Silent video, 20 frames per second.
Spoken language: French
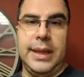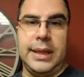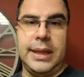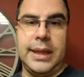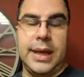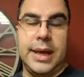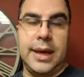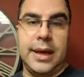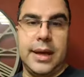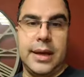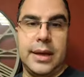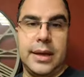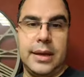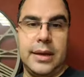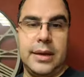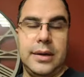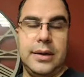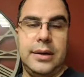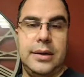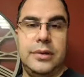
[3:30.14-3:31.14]

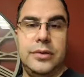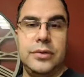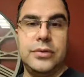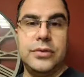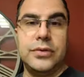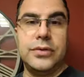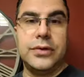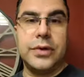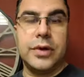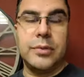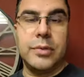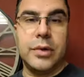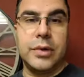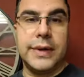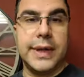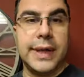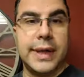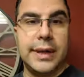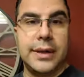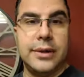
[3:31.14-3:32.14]
Car nous sommes en
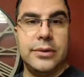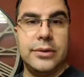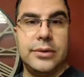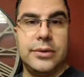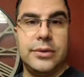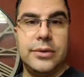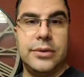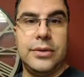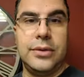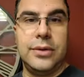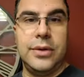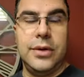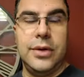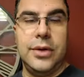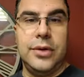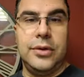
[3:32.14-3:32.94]
train de,